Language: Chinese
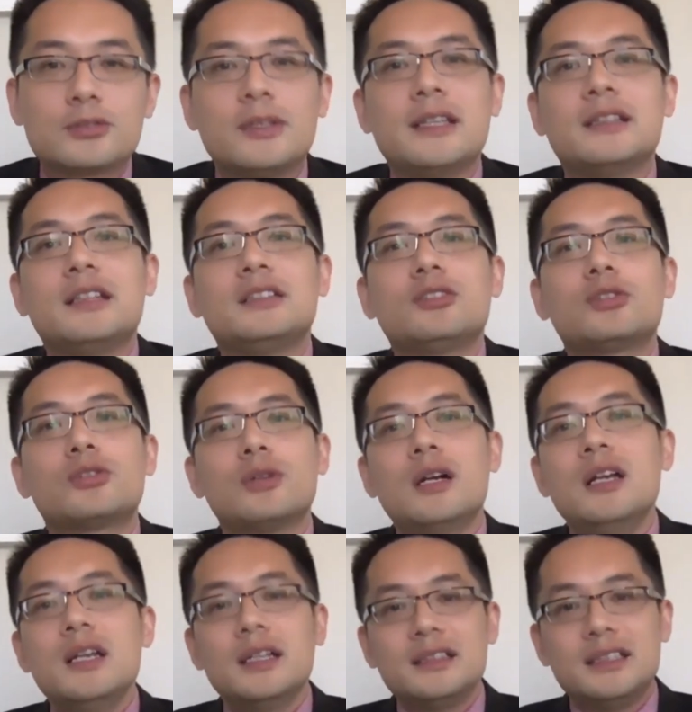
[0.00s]
所以呢，就是
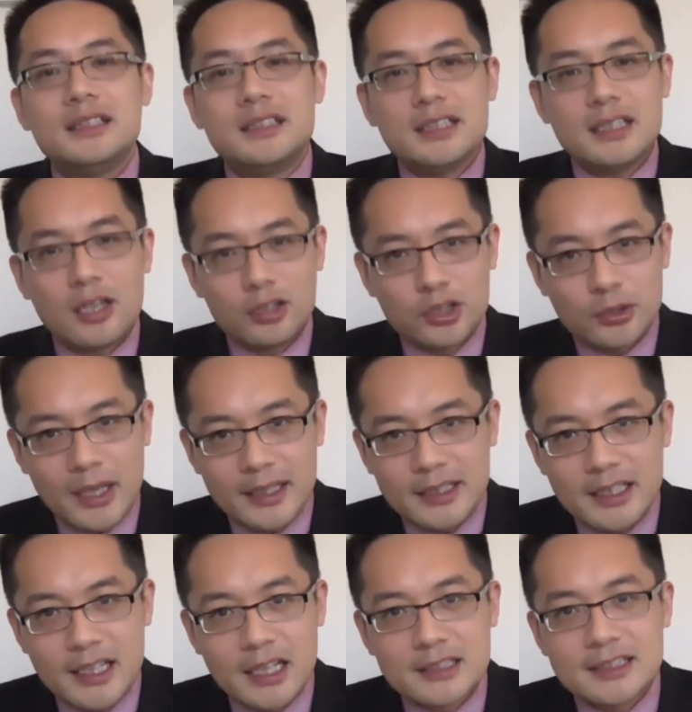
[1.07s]
说你既要
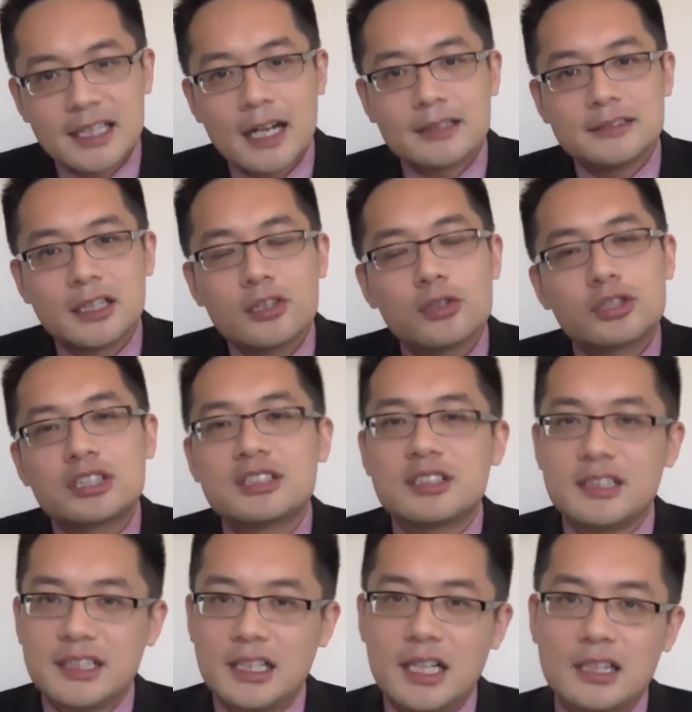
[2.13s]
选一两项能够持
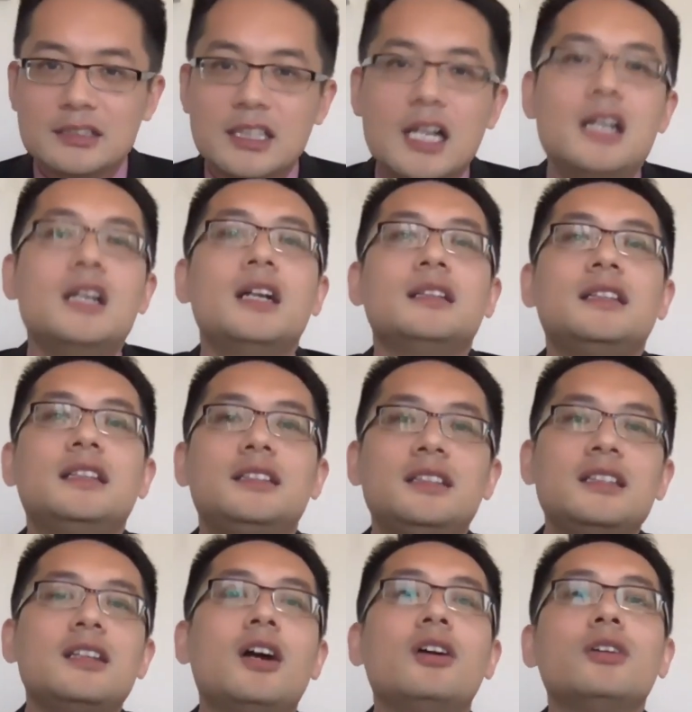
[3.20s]
之以恒的，你
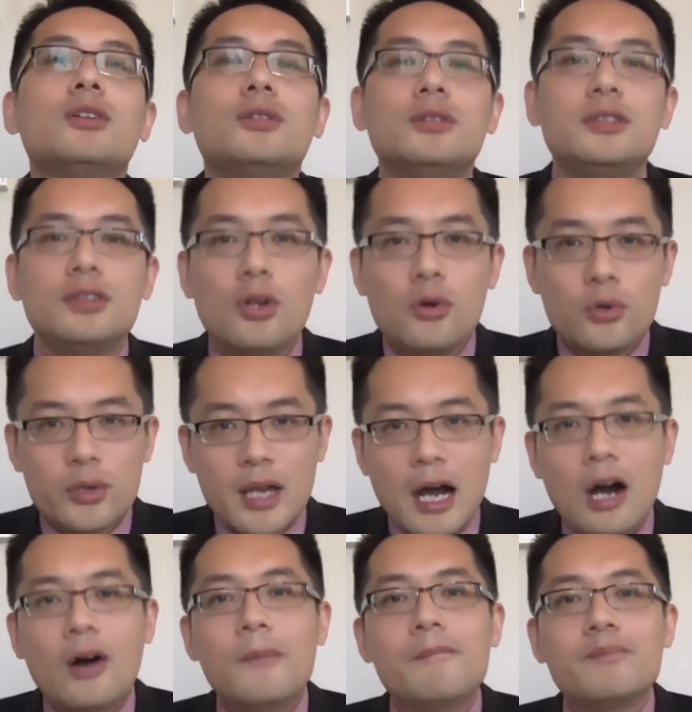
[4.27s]
既要有又
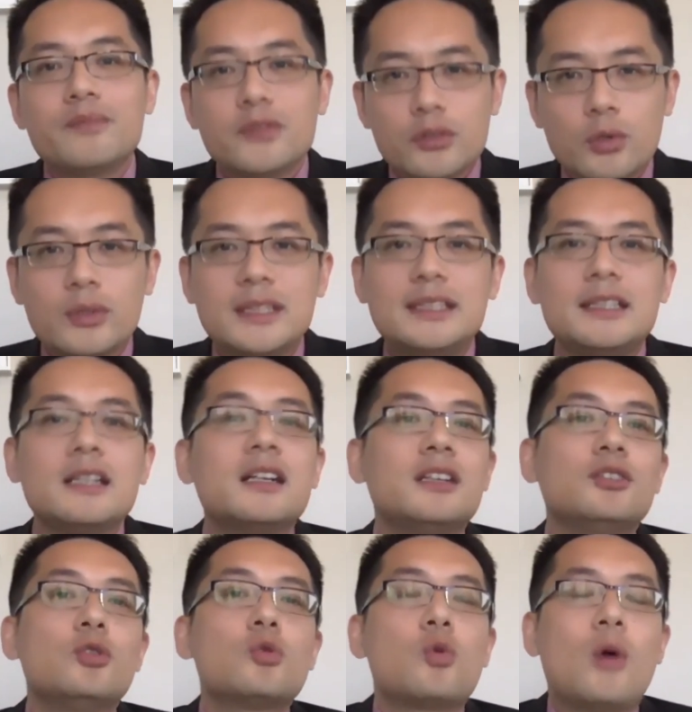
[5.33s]
要弄一些
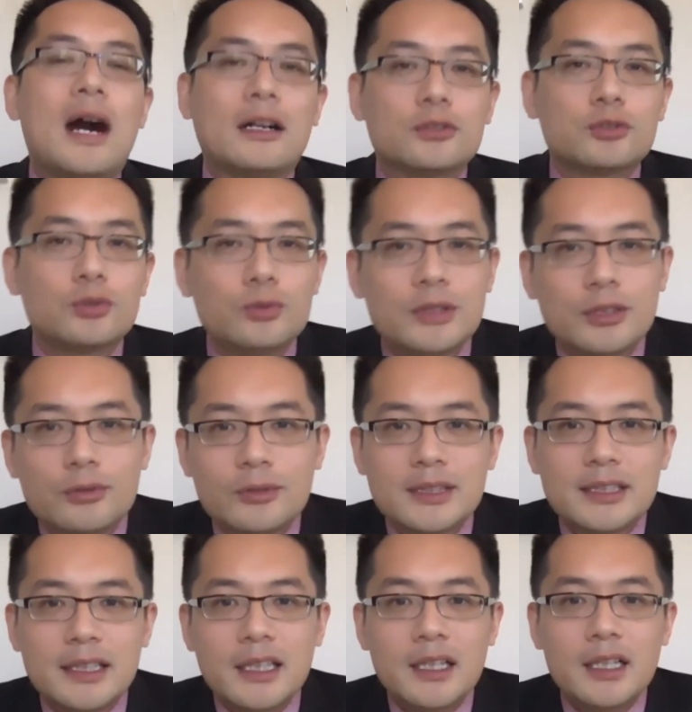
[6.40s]
个有广度的
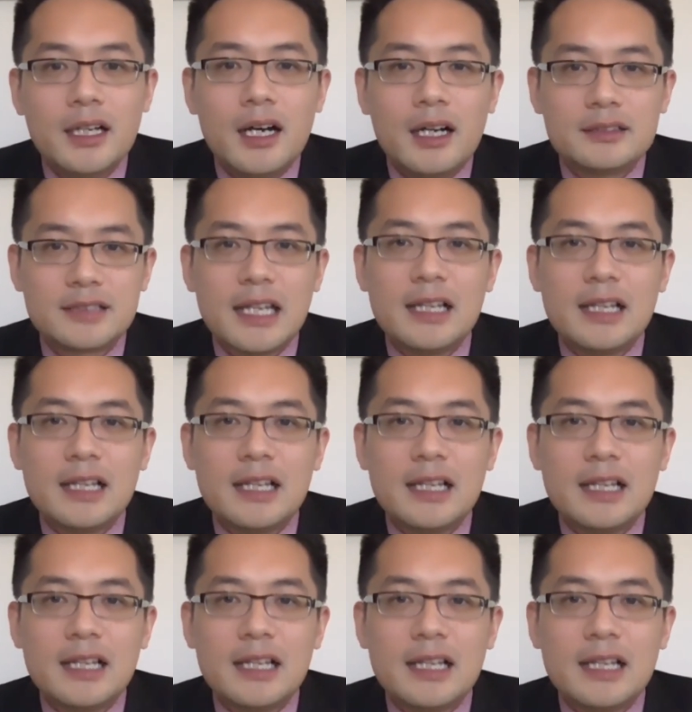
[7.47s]
东西啊，在里
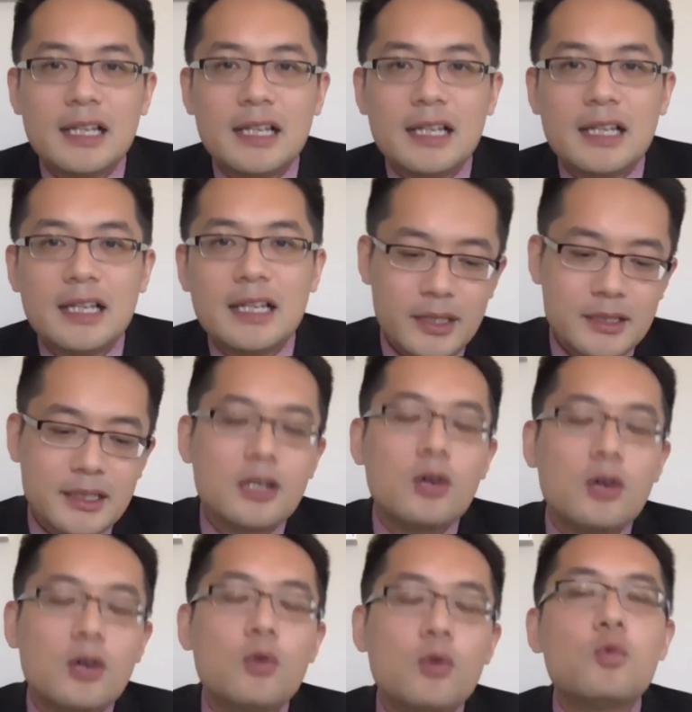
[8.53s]
面啊。所以这个我
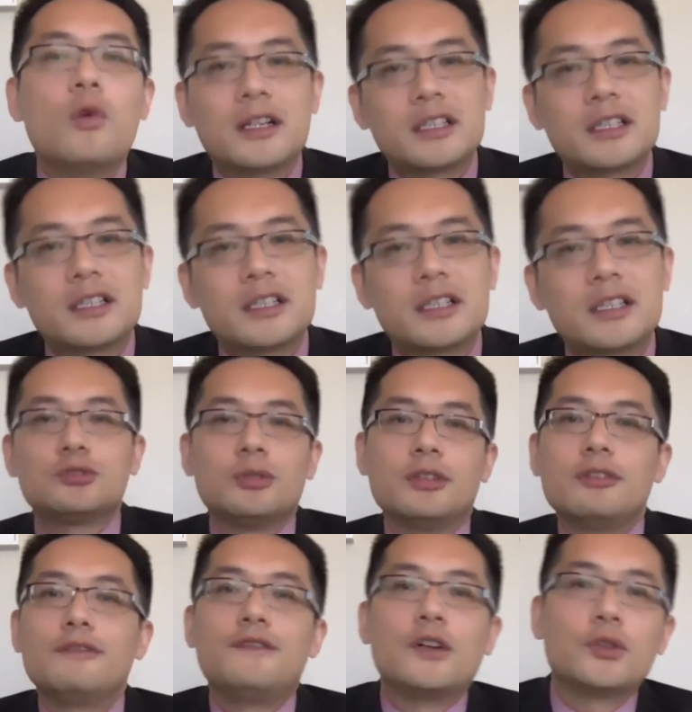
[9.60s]
是比较左
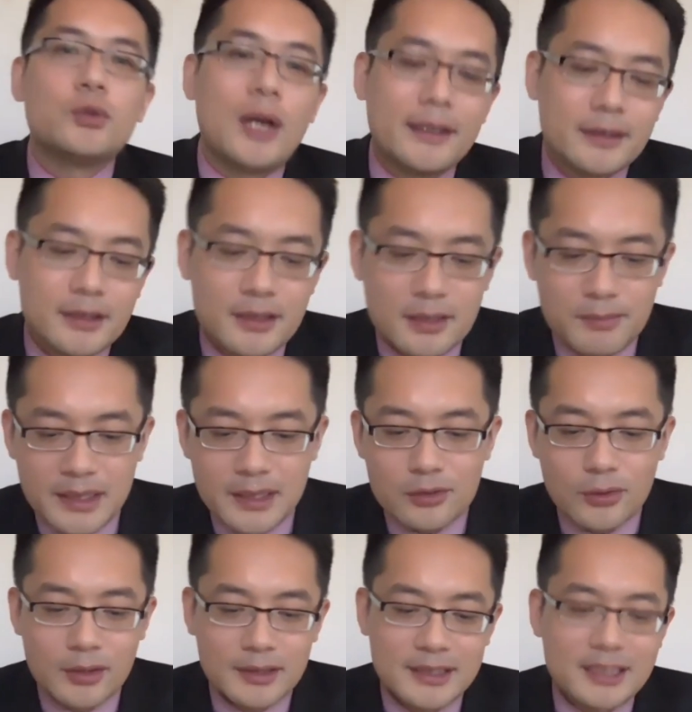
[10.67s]
右逢源的这么一
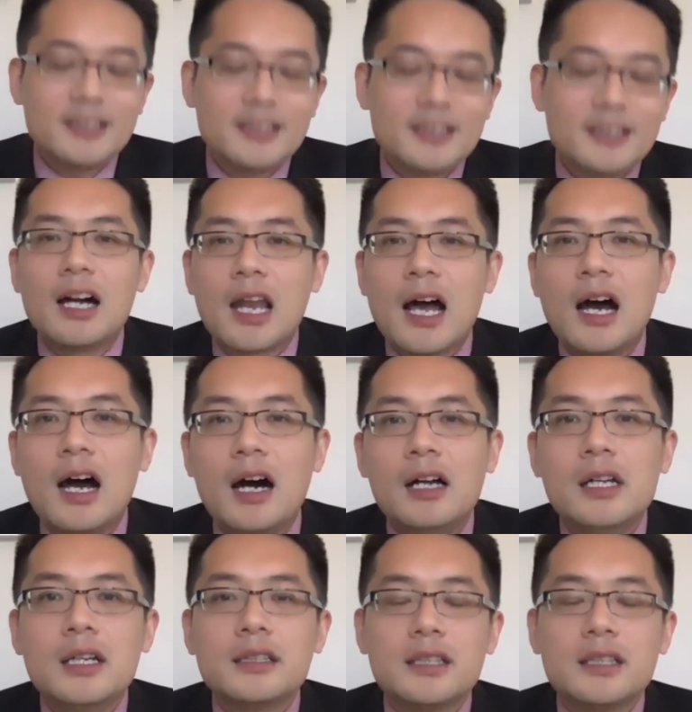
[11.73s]
种性格了啊。